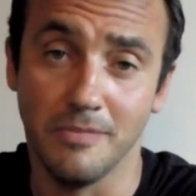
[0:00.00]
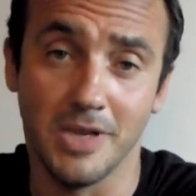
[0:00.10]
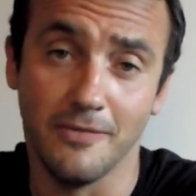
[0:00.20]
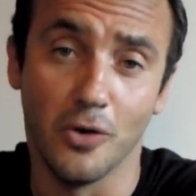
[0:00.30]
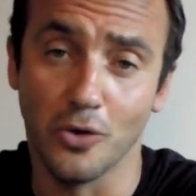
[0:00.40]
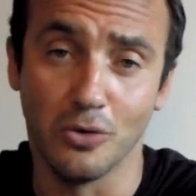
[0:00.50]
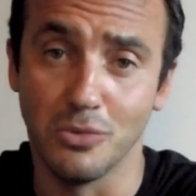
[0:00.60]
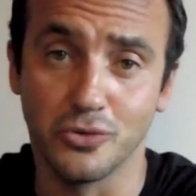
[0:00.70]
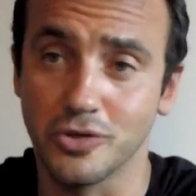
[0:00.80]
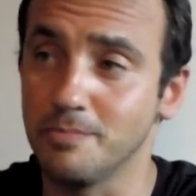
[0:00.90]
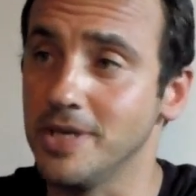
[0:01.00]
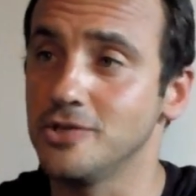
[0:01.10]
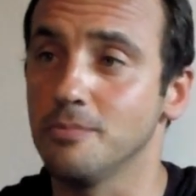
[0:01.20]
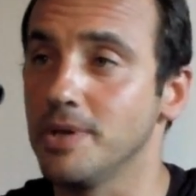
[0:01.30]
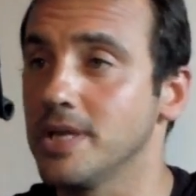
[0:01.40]
mi rivolgono molto
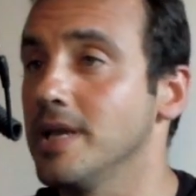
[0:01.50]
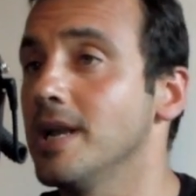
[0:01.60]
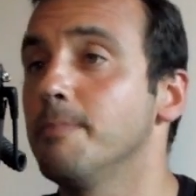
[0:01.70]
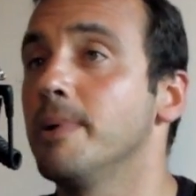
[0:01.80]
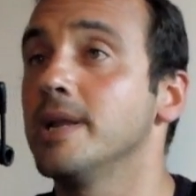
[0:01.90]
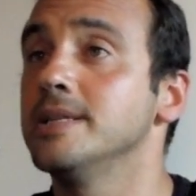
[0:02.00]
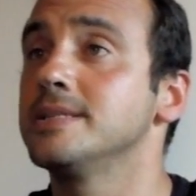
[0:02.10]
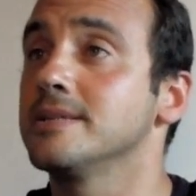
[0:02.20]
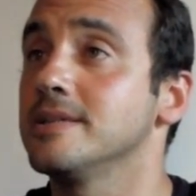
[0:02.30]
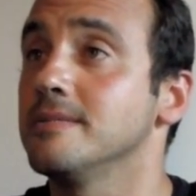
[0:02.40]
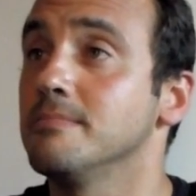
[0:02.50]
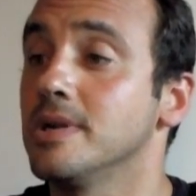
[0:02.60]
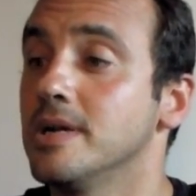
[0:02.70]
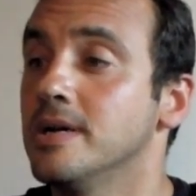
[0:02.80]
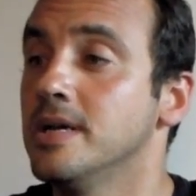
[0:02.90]
spesso perché all'apparenza
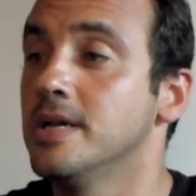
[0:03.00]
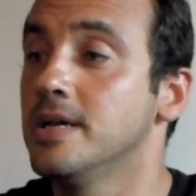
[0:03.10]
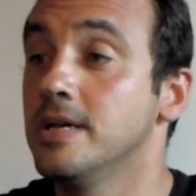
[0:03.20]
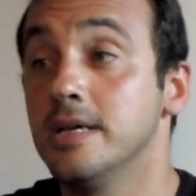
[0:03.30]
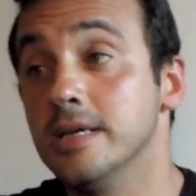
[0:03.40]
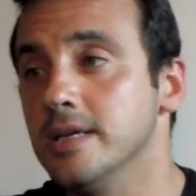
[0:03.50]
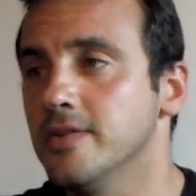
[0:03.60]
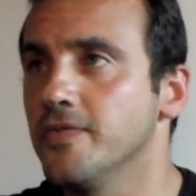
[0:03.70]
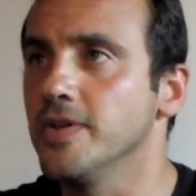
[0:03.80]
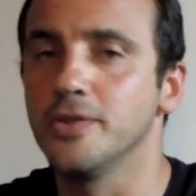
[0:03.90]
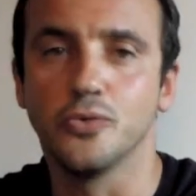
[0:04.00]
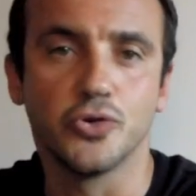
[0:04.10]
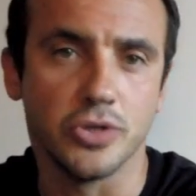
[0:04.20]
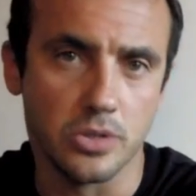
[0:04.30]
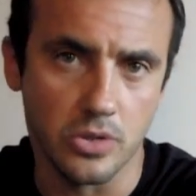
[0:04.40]
sembra in effetti
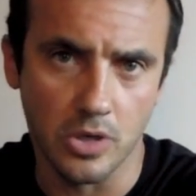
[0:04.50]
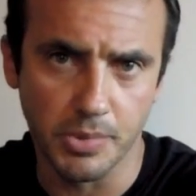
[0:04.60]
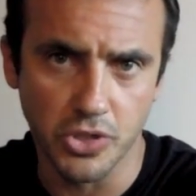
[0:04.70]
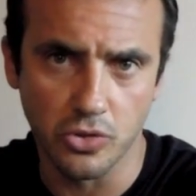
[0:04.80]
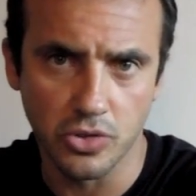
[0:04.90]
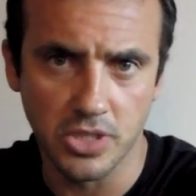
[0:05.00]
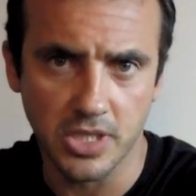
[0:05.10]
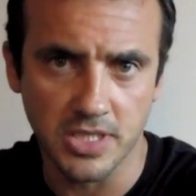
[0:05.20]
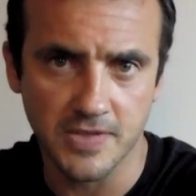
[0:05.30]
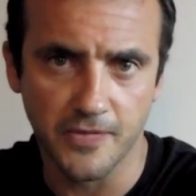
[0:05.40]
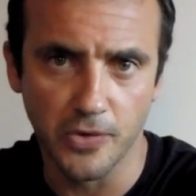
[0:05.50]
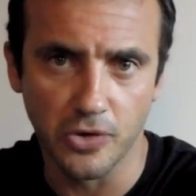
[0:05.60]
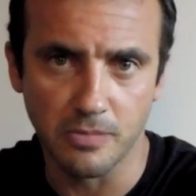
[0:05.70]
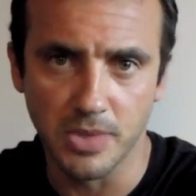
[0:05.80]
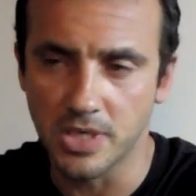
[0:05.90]
uscito da un episodio di
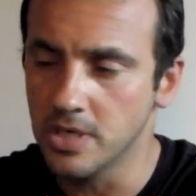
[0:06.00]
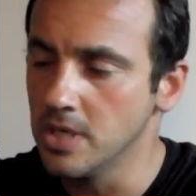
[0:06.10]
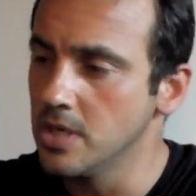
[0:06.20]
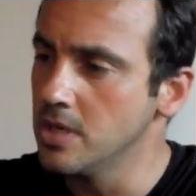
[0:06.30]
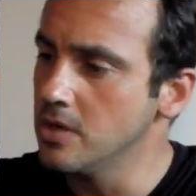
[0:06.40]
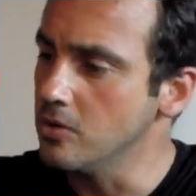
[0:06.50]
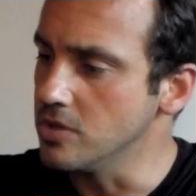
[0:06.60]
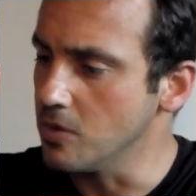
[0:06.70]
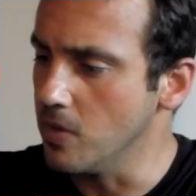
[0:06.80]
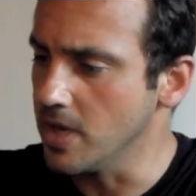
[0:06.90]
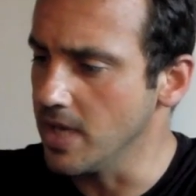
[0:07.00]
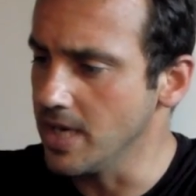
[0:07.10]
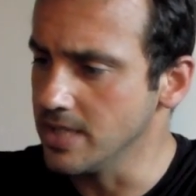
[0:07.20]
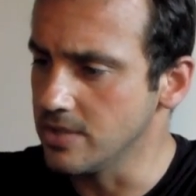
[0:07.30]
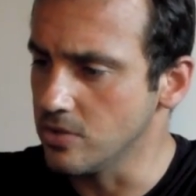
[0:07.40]
Transformer o da qualche
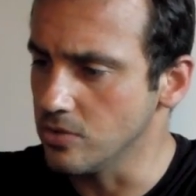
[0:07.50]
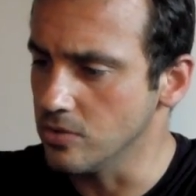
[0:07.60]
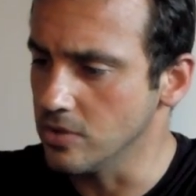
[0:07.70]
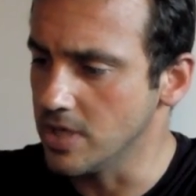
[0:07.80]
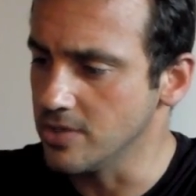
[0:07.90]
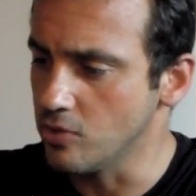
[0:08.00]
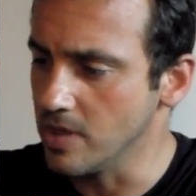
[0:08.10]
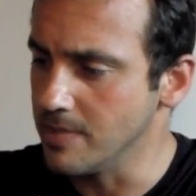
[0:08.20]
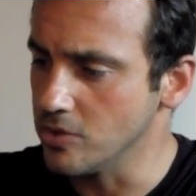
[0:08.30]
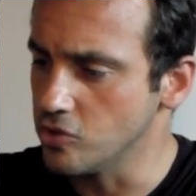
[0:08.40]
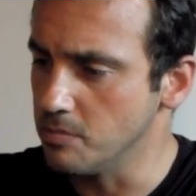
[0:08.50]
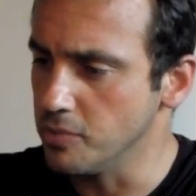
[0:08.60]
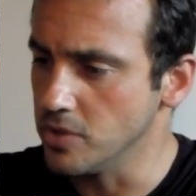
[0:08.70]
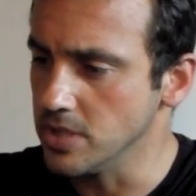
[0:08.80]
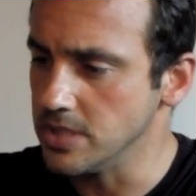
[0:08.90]
altro cartone animato
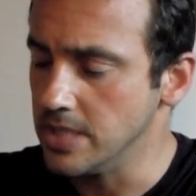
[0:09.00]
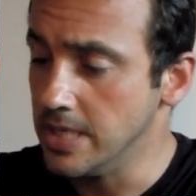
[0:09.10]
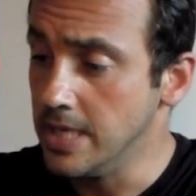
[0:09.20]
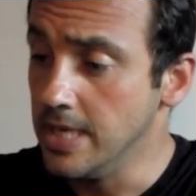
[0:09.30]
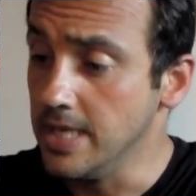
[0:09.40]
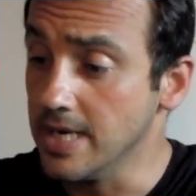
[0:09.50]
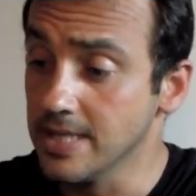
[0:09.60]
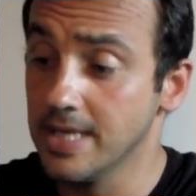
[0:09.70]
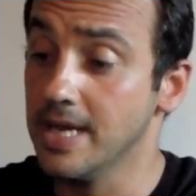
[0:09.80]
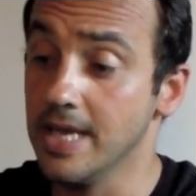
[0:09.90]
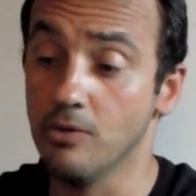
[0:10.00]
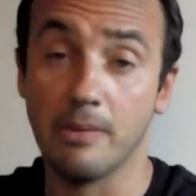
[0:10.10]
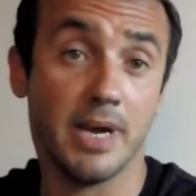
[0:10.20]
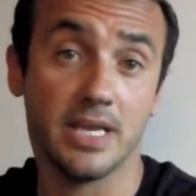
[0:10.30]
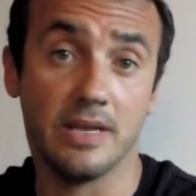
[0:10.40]
giapponese. In realtà è
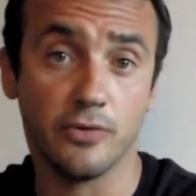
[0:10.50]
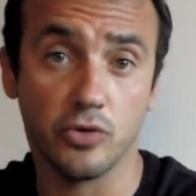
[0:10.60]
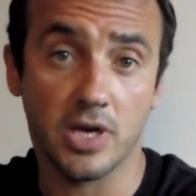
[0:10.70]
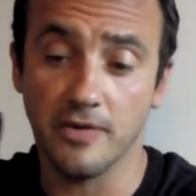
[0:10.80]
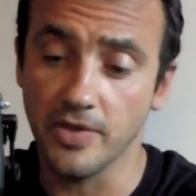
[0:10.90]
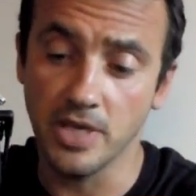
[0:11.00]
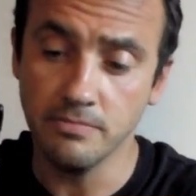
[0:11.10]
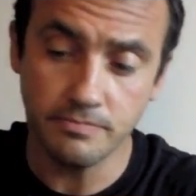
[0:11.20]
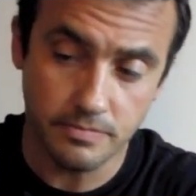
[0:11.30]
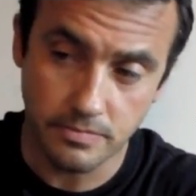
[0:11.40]
una macchina fotografica,